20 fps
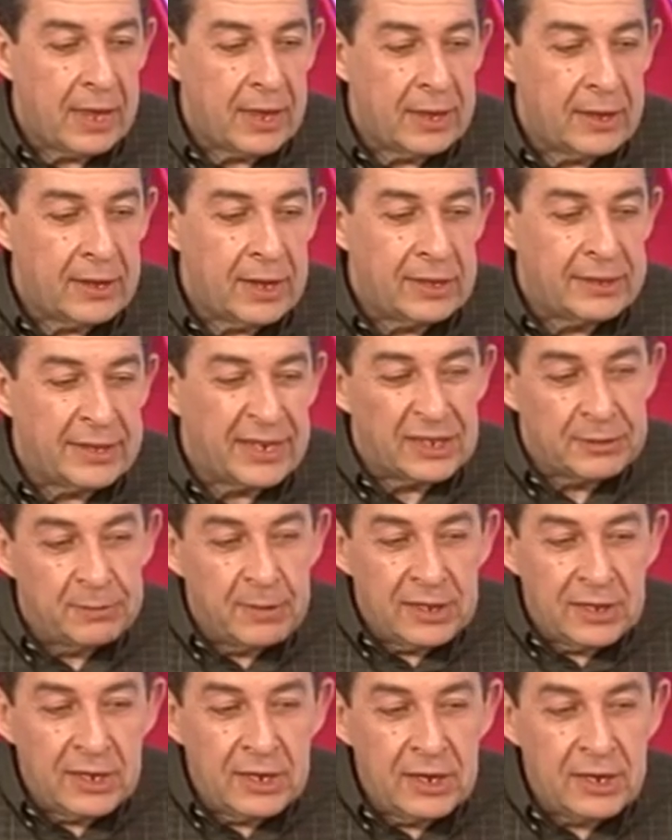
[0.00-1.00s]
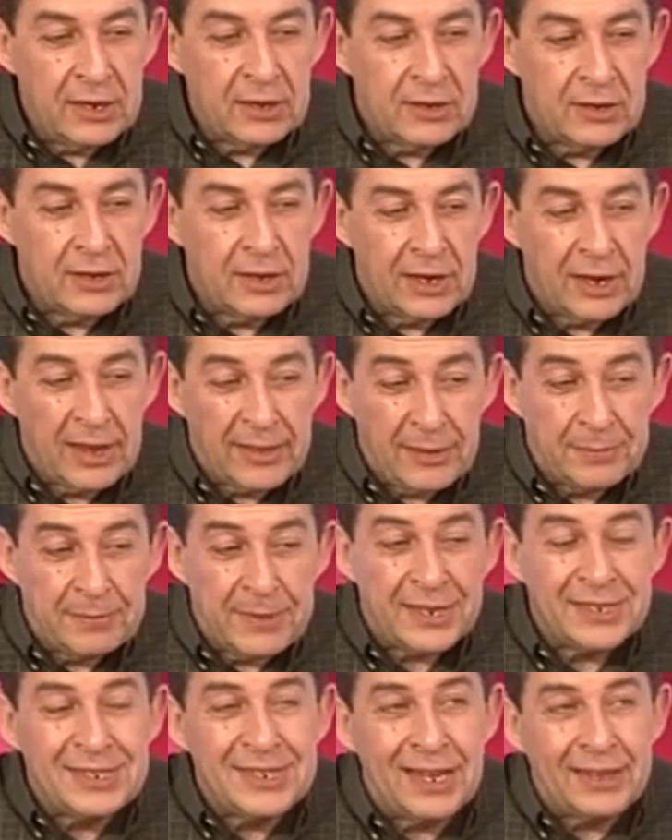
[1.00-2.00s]
el transmitir, el
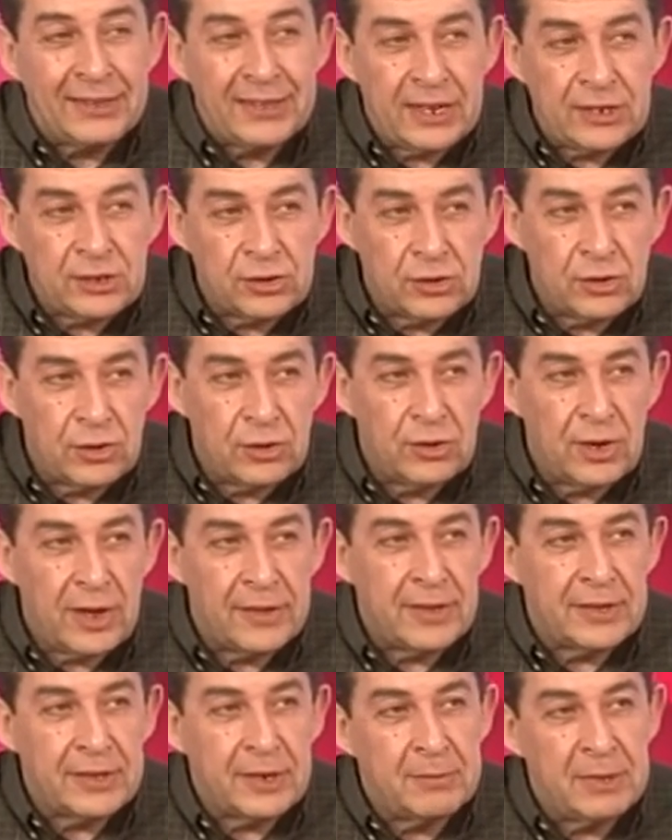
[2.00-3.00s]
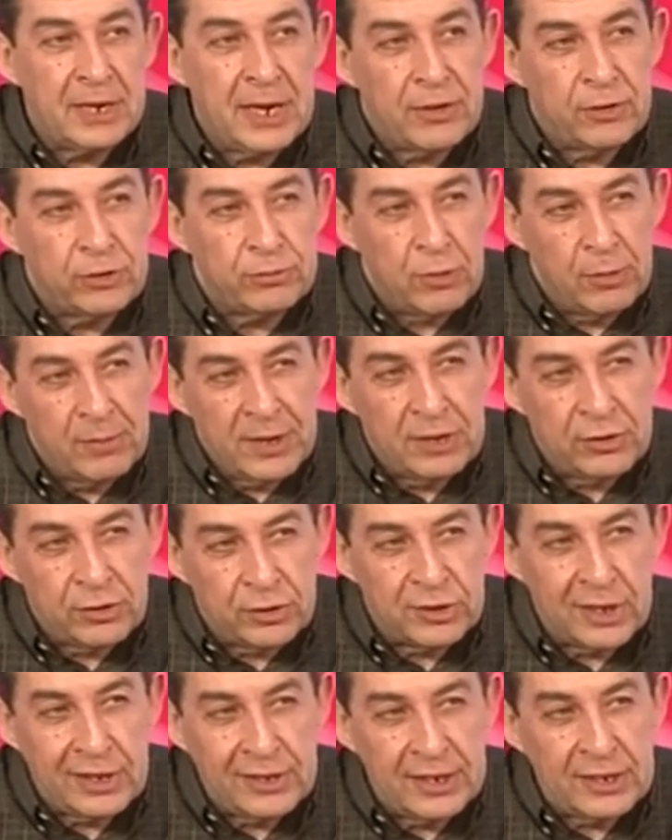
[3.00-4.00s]
adaptarse al texto, a determinados momentos
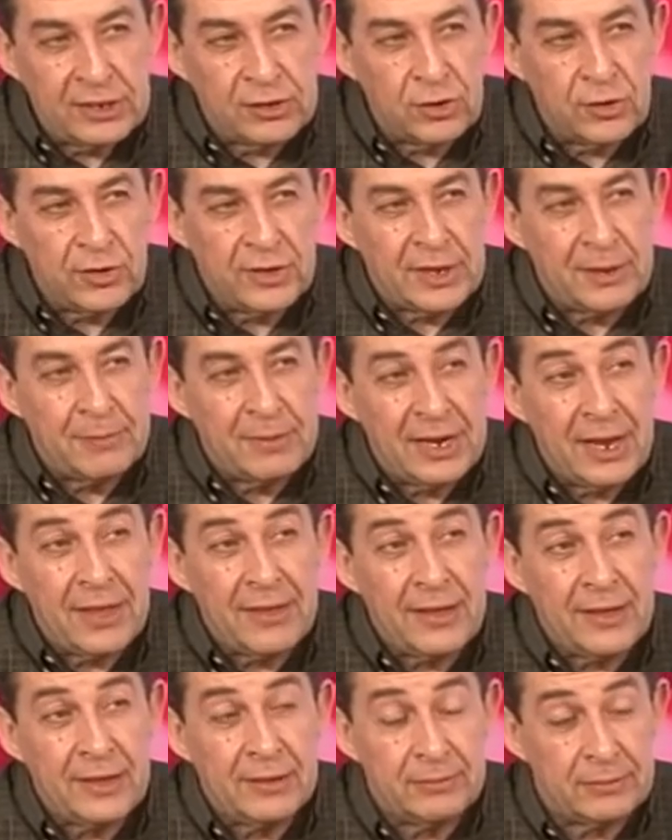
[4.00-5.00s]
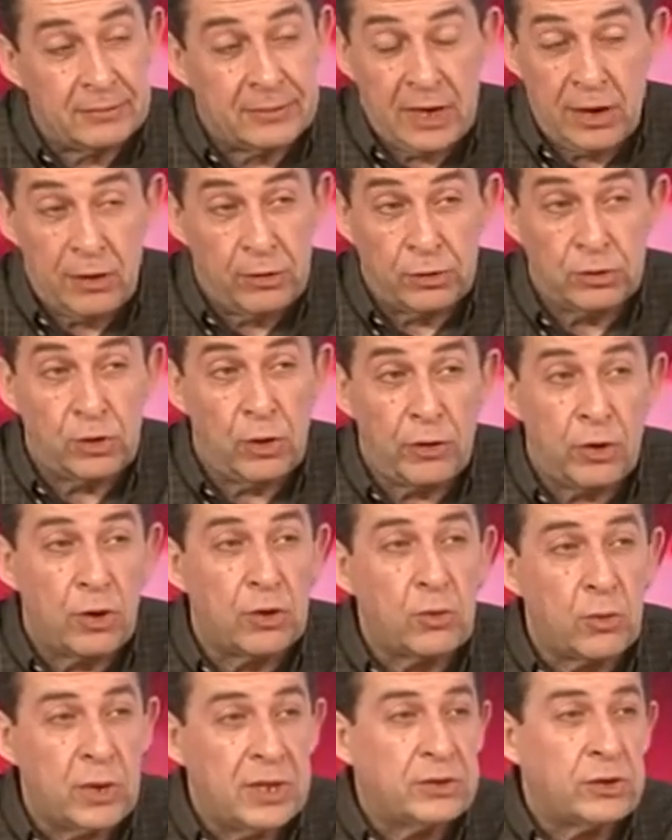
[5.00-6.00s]
del texto, determinada, claro, en todos los
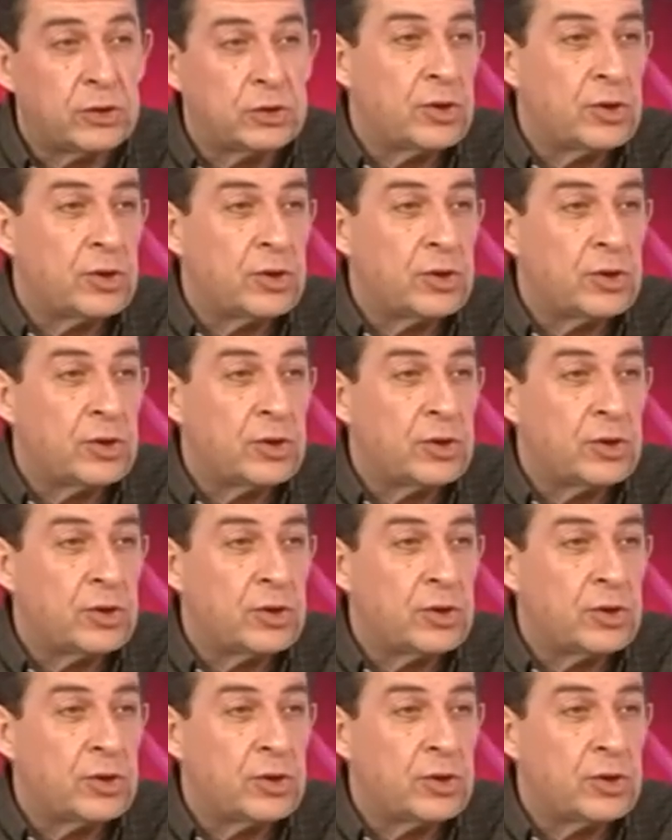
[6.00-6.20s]
cuentos o